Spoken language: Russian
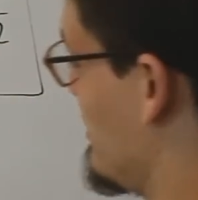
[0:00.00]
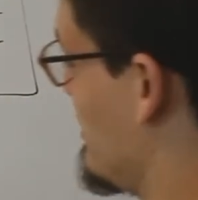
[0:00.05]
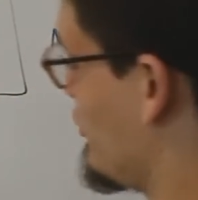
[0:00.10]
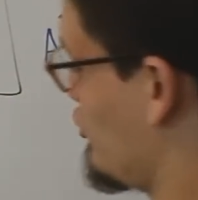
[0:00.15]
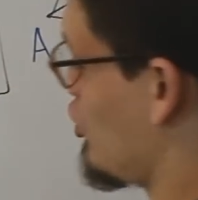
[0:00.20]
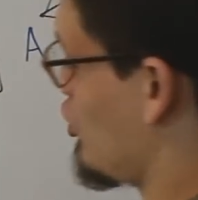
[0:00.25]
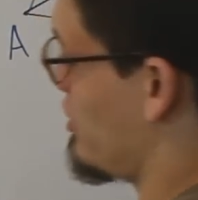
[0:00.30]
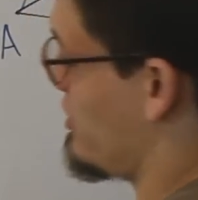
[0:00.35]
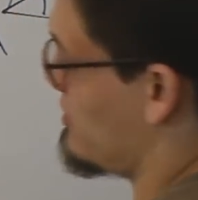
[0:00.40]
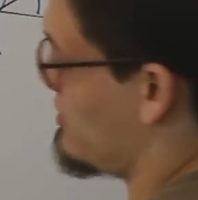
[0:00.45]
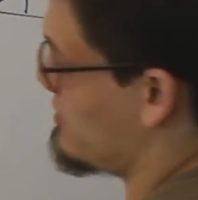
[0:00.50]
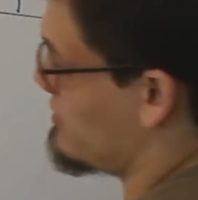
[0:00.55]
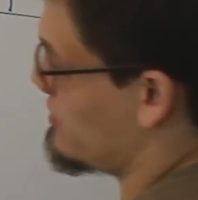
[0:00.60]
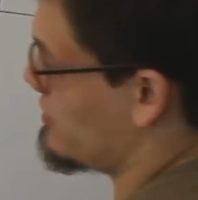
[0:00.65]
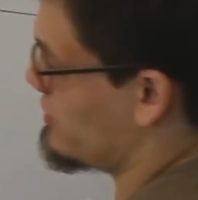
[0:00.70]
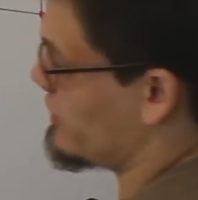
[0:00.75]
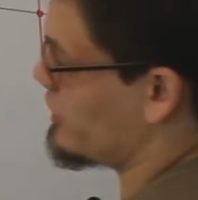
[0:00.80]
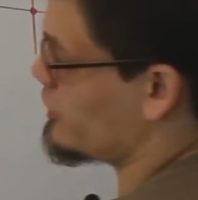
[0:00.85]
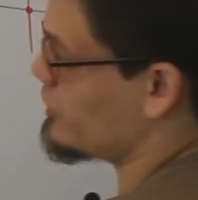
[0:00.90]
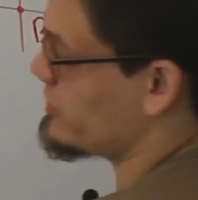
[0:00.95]
что,
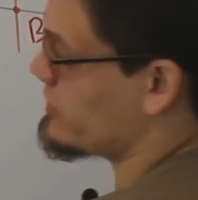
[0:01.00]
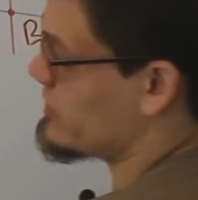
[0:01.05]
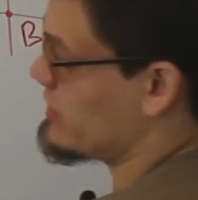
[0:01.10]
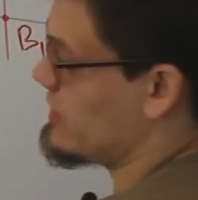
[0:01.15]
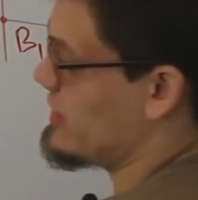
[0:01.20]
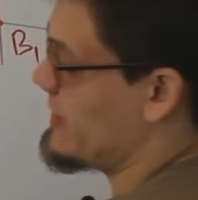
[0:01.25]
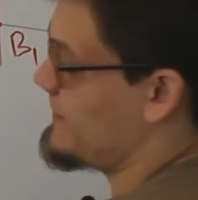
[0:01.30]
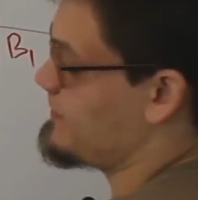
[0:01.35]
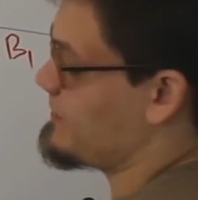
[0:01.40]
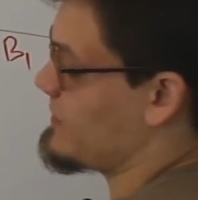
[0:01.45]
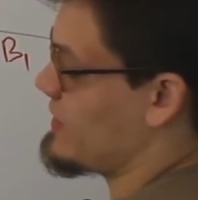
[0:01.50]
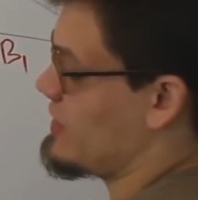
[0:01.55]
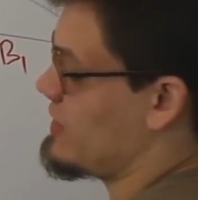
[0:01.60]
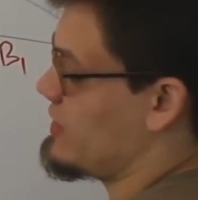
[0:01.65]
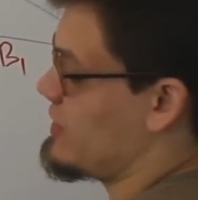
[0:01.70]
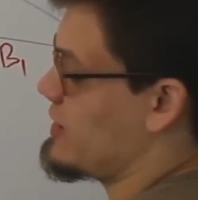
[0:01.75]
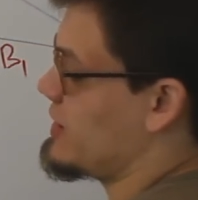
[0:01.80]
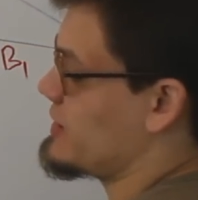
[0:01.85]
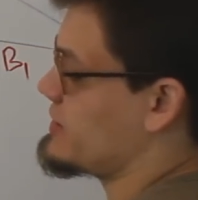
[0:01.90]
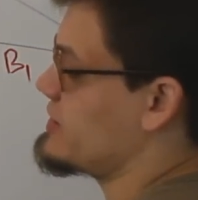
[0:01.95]
значит, а,
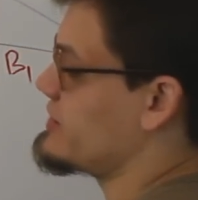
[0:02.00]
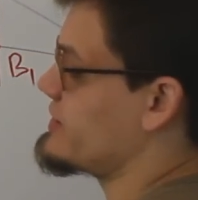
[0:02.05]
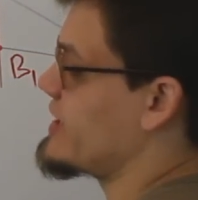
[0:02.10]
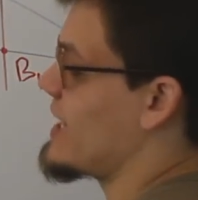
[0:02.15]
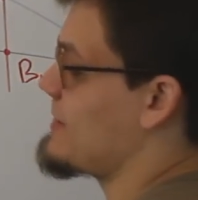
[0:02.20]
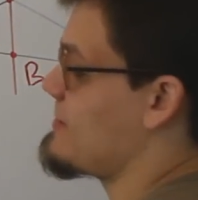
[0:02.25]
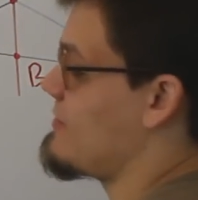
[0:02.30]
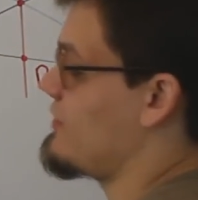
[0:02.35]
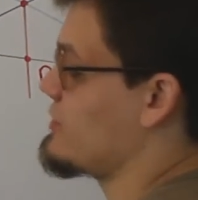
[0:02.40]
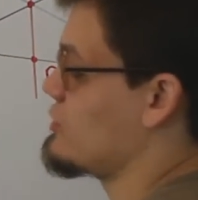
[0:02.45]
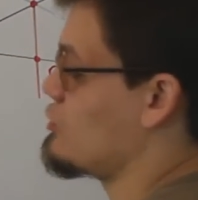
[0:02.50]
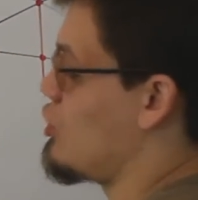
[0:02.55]
гласит теорема Ван